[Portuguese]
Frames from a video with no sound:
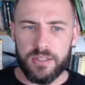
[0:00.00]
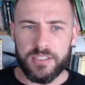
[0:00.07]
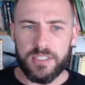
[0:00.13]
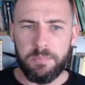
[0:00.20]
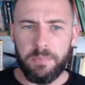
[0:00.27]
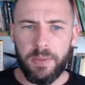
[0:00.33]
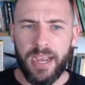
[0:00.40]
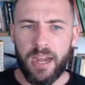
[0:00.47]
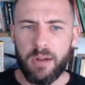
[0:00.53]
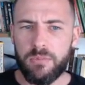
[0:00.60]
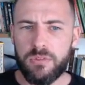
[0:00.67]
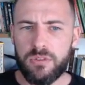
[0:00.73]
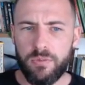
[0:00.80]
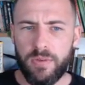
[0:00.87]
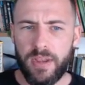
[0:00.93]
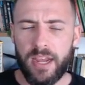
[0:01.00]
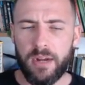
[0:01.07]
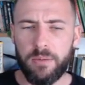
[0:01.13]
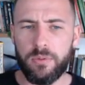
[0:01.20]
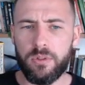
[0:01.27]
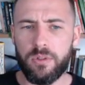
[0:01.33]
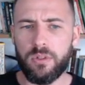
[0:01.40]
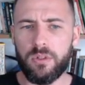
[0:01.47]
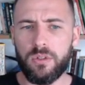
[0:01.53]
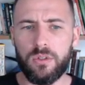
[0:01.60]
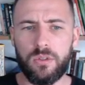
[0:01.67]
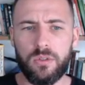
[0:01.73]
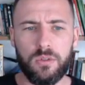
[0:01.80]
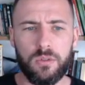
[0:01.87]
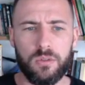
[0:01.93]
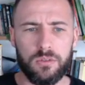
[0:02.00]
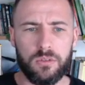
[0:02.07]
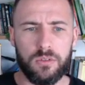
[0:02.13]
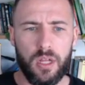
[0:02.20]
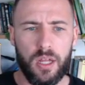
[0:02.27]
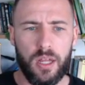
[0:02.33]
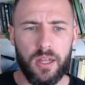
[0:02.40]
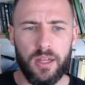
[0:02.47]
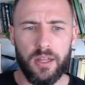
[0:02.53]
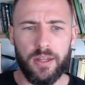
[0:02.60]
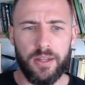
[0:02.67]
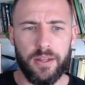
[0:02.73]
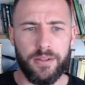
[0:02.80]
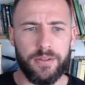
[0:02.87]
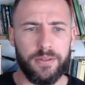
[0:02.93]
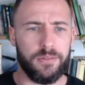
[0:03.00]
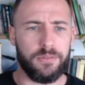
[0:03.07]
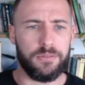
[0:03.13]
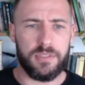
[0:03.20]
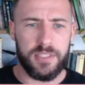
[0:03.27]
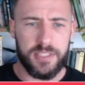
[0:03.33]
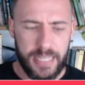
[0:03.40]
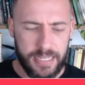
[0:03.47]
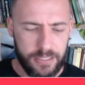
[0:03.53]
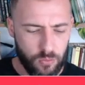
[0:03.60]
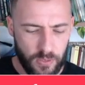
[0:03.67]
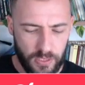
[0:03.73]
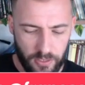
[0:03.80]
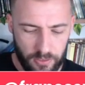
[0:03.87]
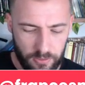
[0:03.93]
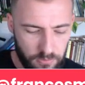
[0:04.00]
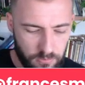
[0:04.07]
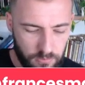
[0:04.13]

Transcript: Se pegarmos o verbo uh, séduire,